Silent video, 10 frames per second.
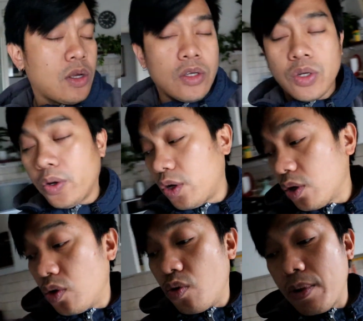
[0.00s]
So, yun,
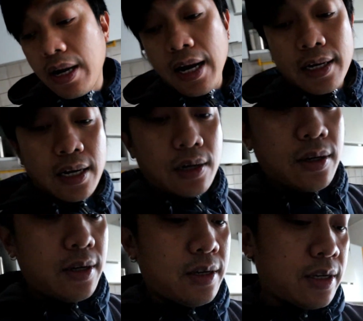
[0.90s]
nag-uumagahan na
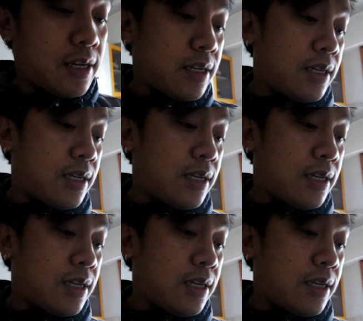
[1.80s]
ako. Ayan,